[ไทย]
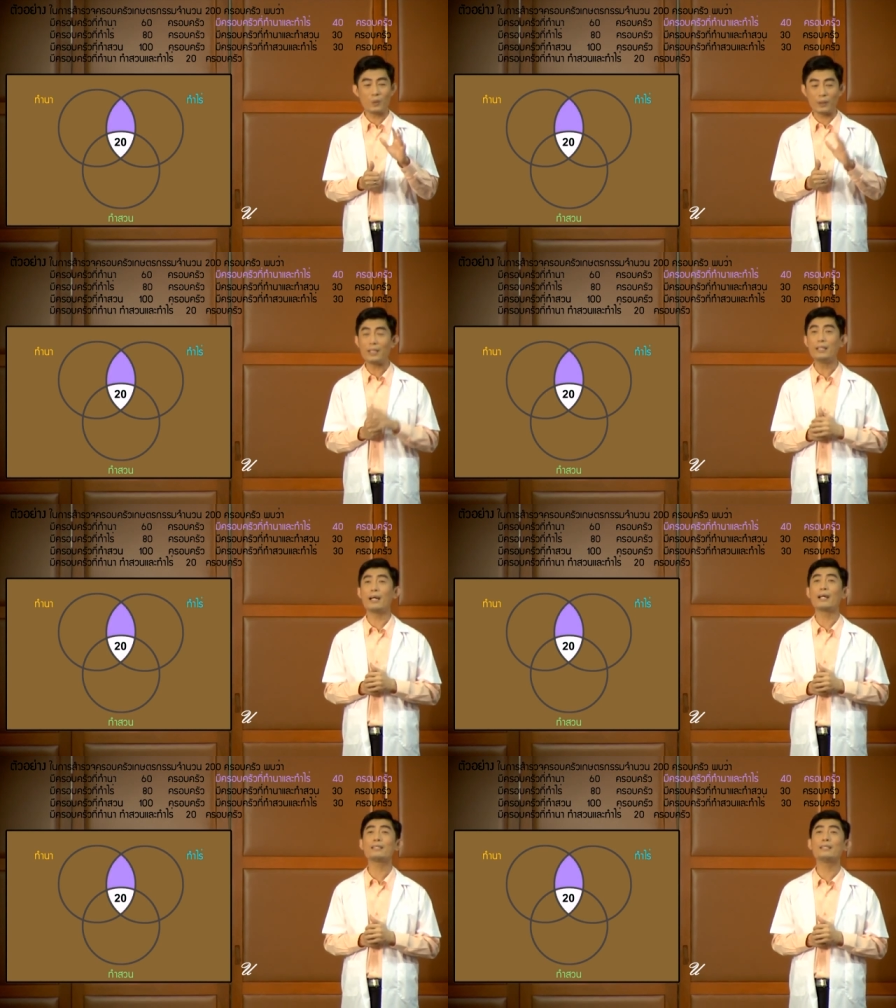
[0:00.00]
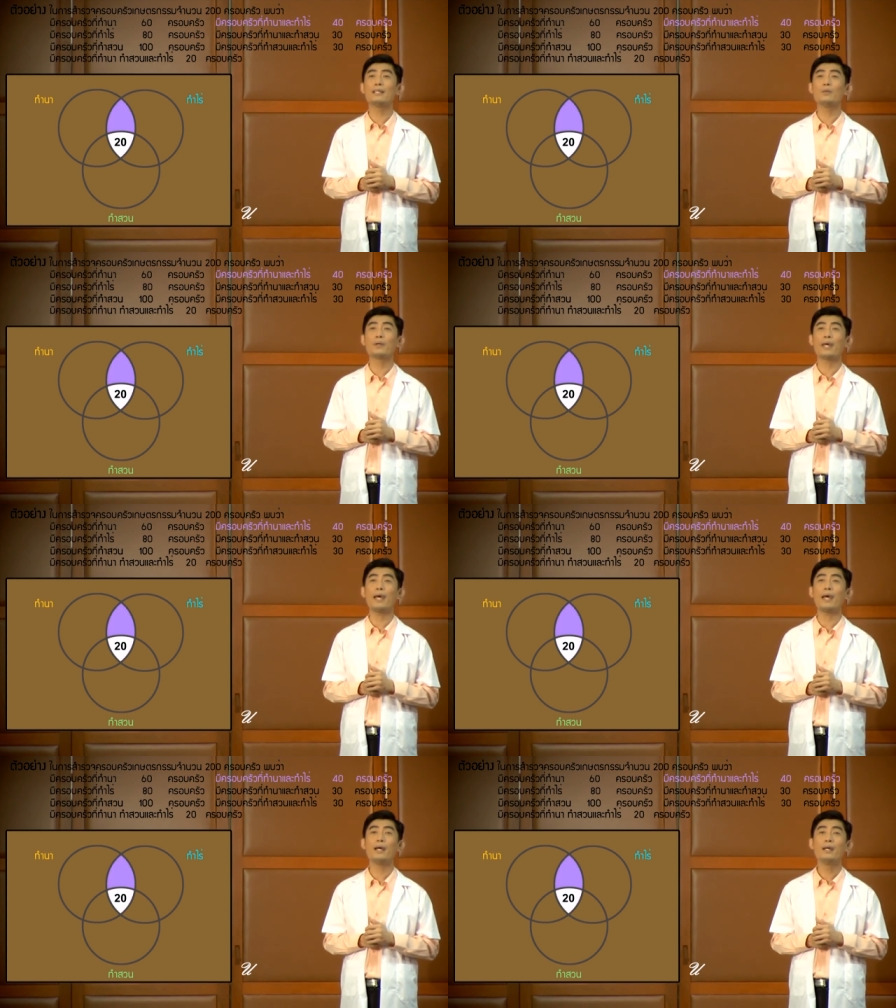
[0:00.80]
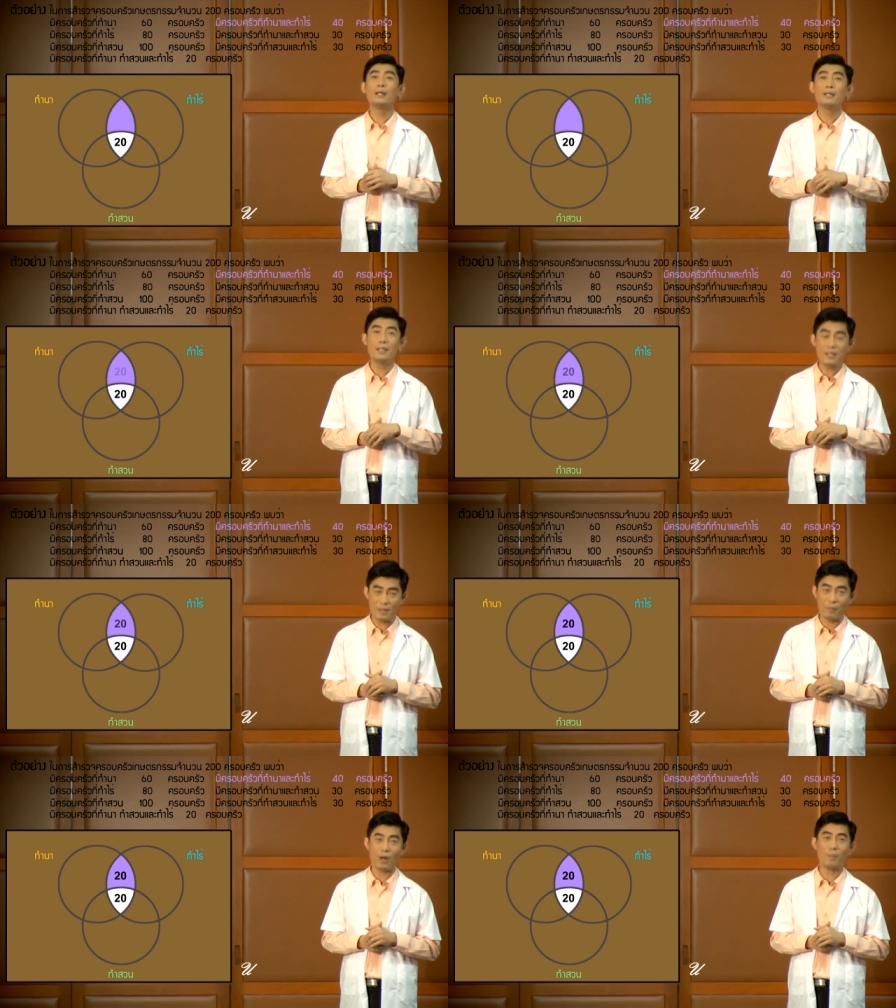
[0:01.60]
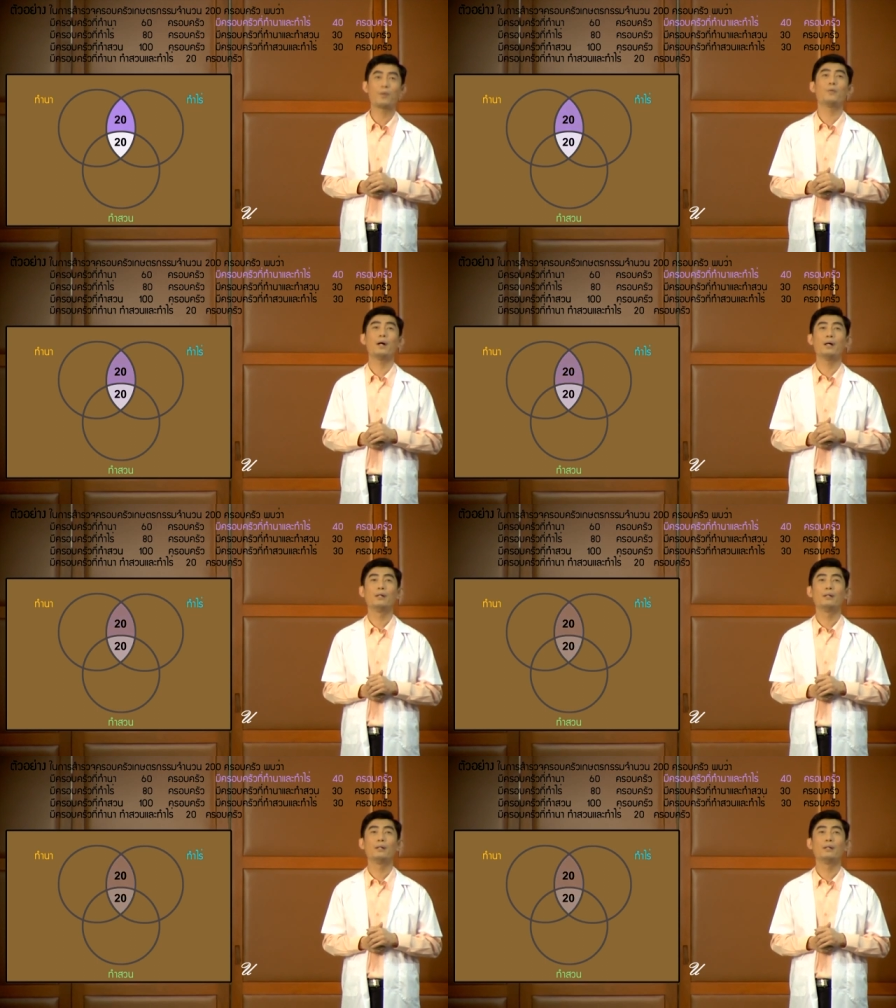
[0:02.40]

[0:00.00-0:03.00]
ส่วนที่เหลือก็จะเหลืออยู่แค่ 20 ครอบครัว